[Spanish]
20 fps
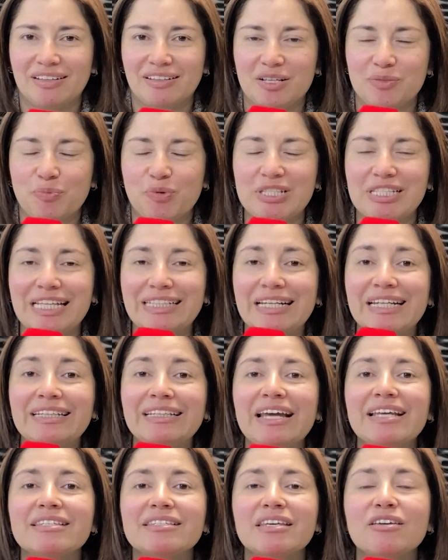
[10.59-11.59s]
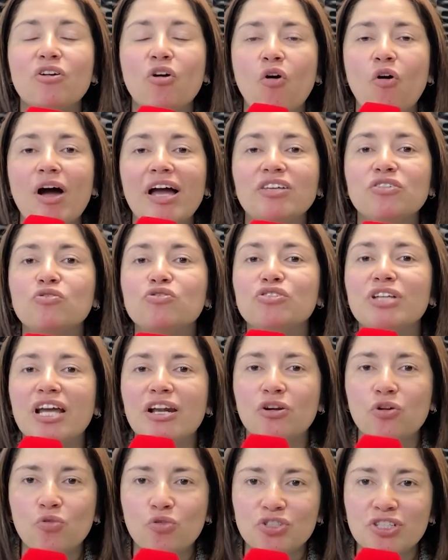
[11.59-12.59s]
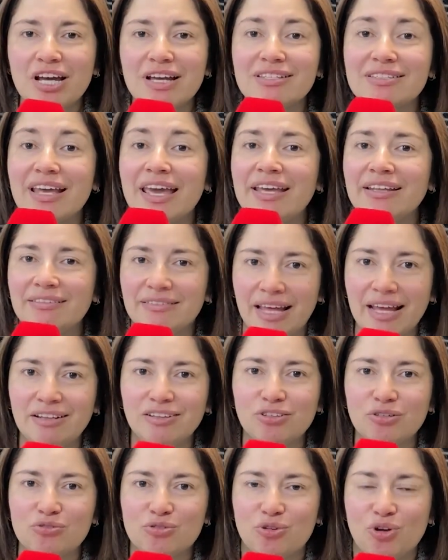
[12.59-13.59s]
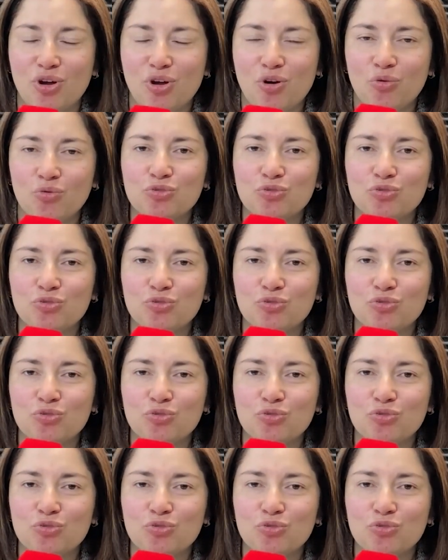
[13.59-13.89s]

Después de 35 años de luchas e intentos,